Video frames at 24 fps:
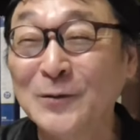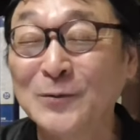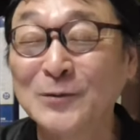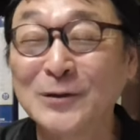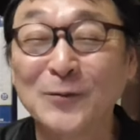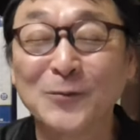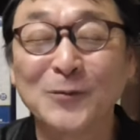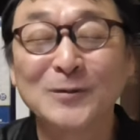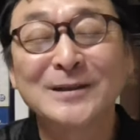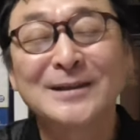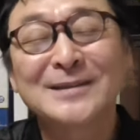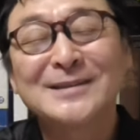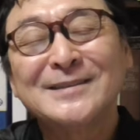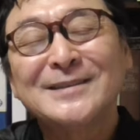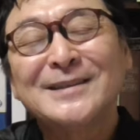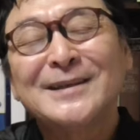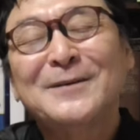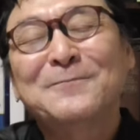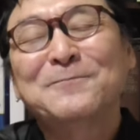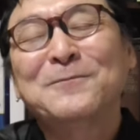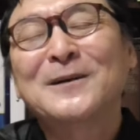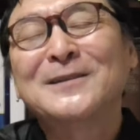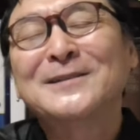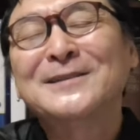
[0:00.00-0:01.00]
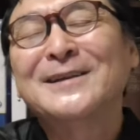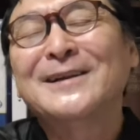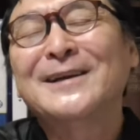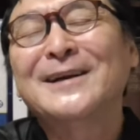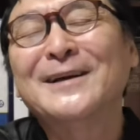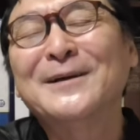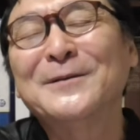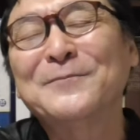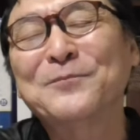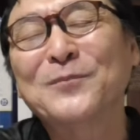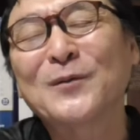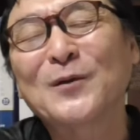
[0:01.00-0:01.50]
で、私ね、やっぱり
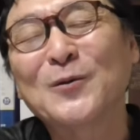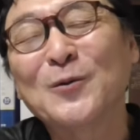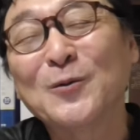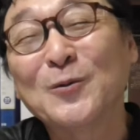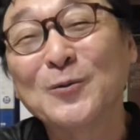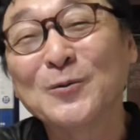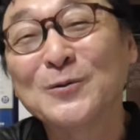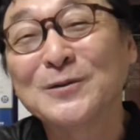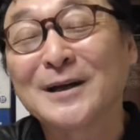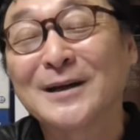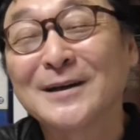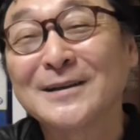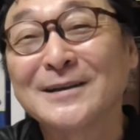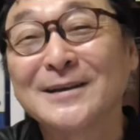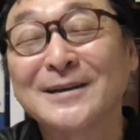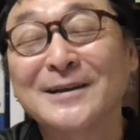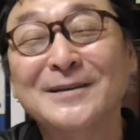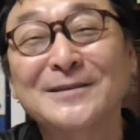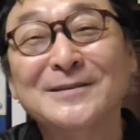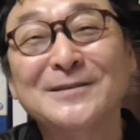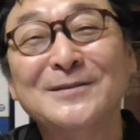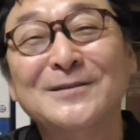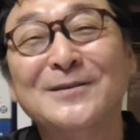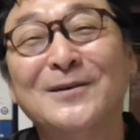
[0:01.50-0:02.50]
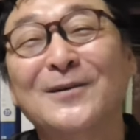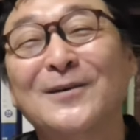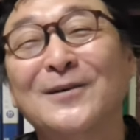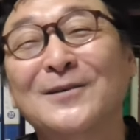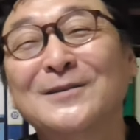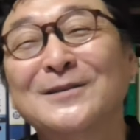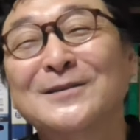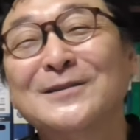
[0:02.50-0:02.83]
ね、心の中で、いやー、